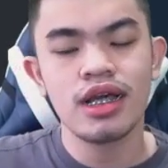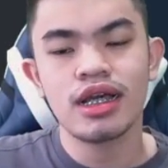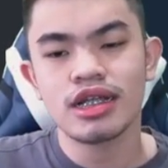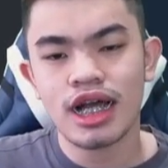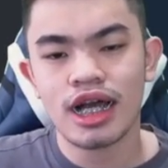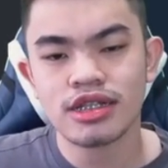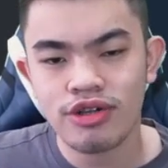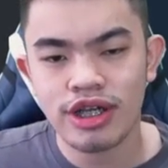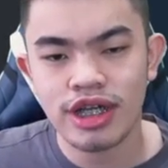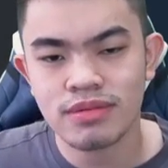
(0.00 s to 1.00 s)
kita nggak tahu
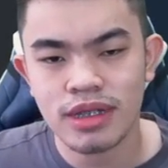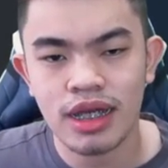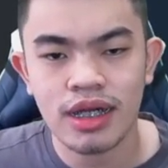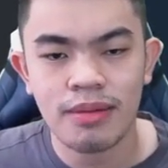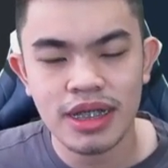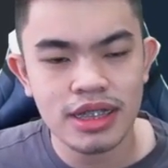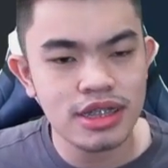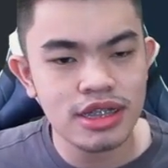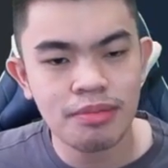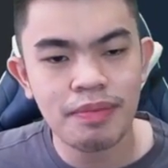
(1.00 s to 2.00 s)
ya sebenarnya namanya sistem